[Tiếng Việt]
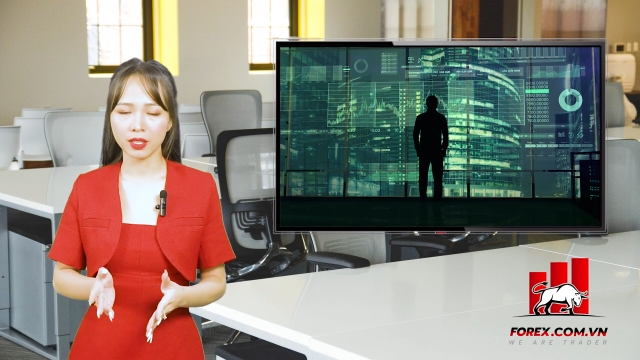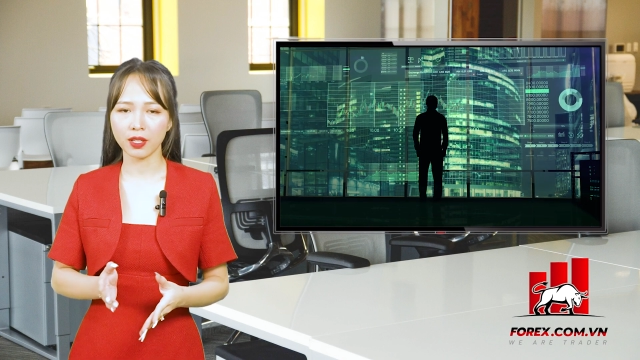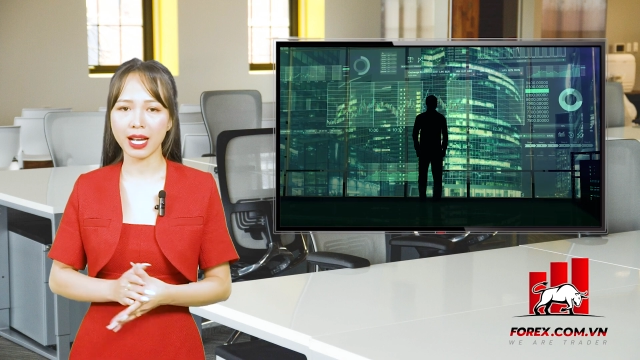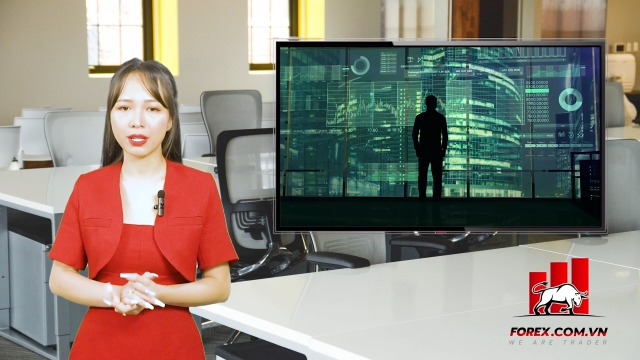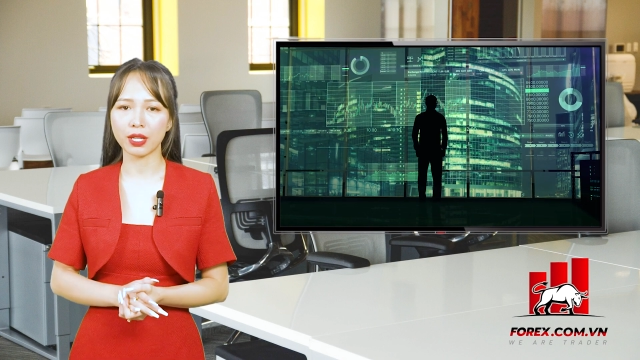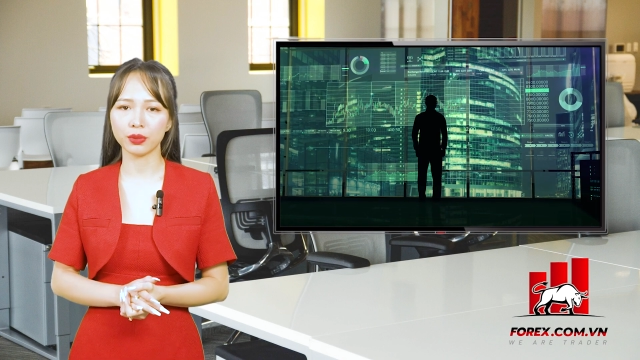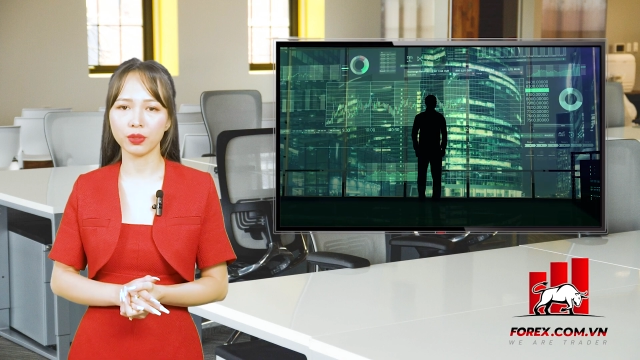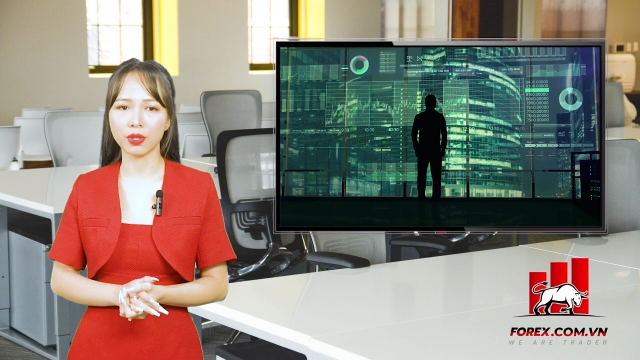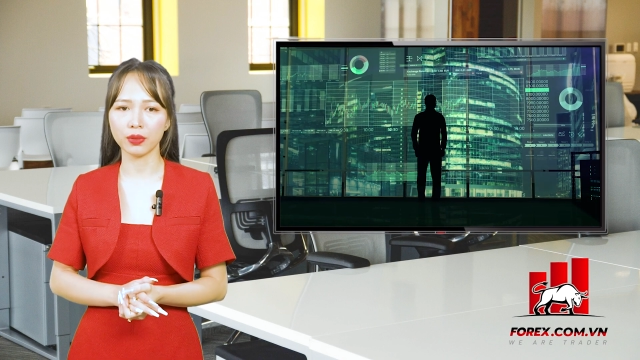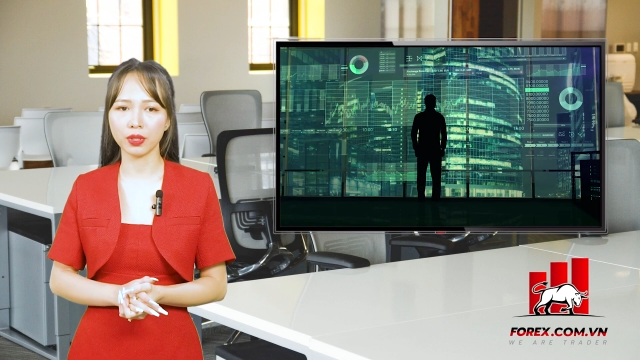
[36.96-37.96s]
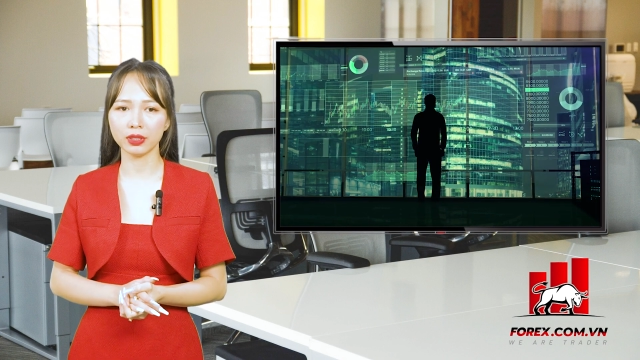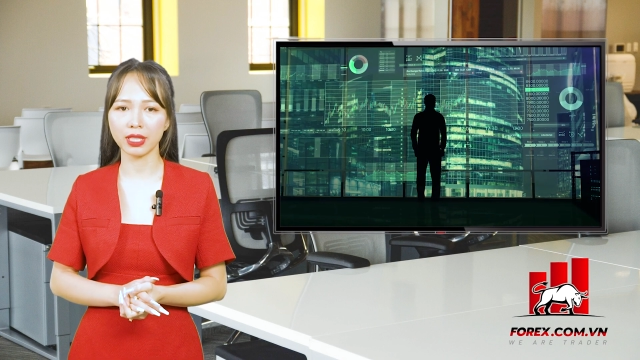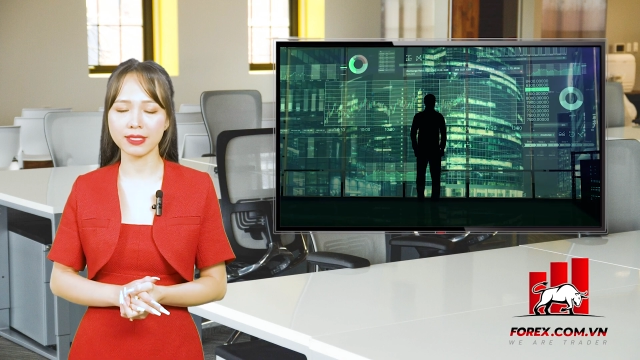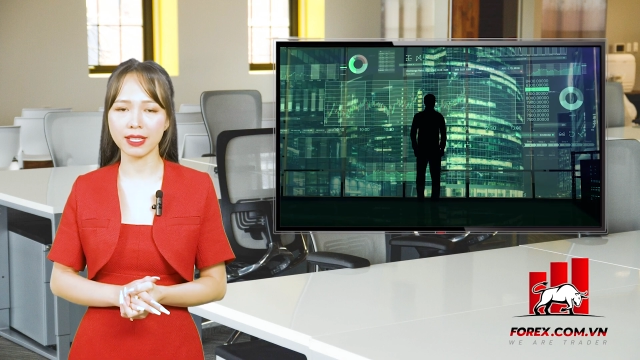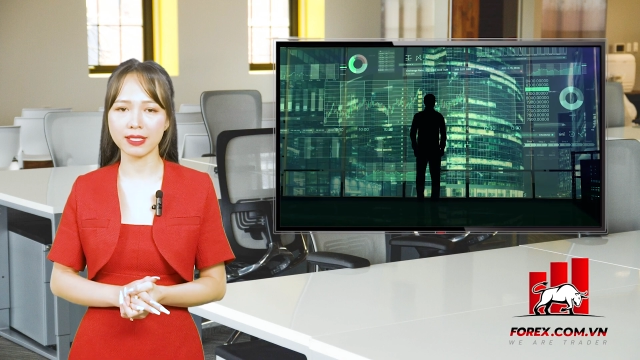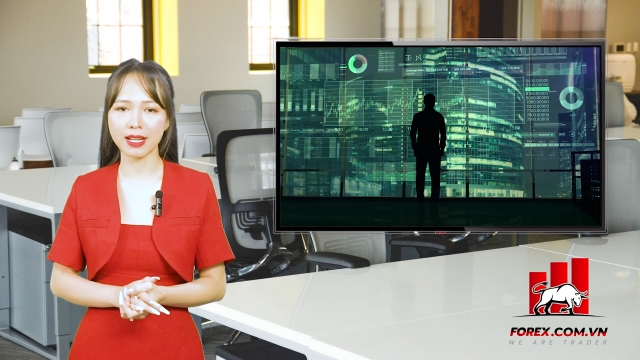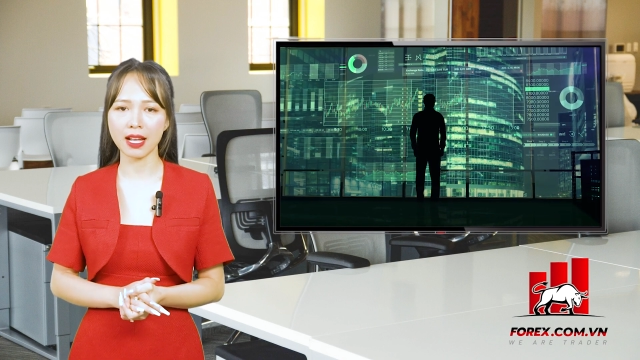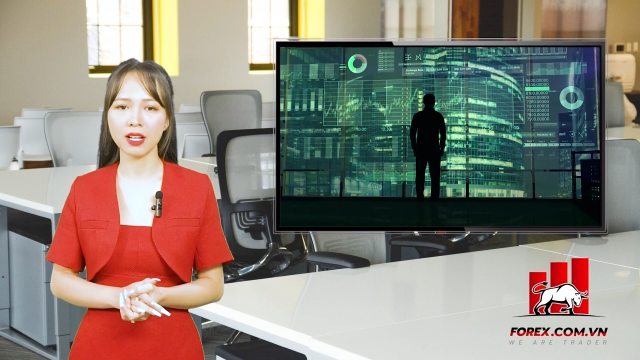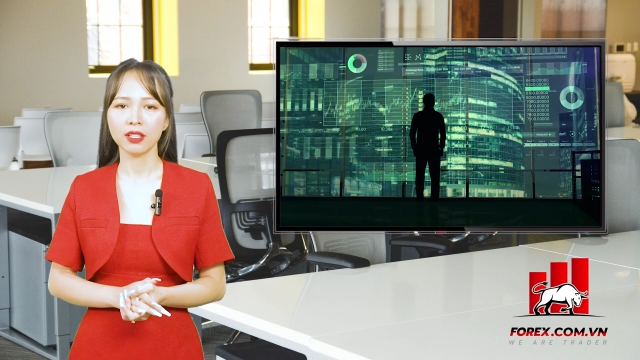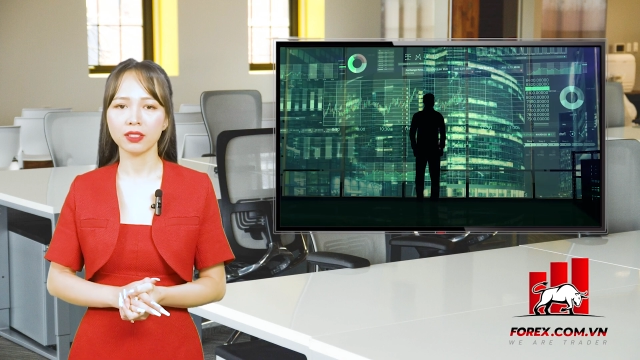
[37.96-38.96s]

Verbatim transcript: Có hai loại thua lỗ có thể xảy ra,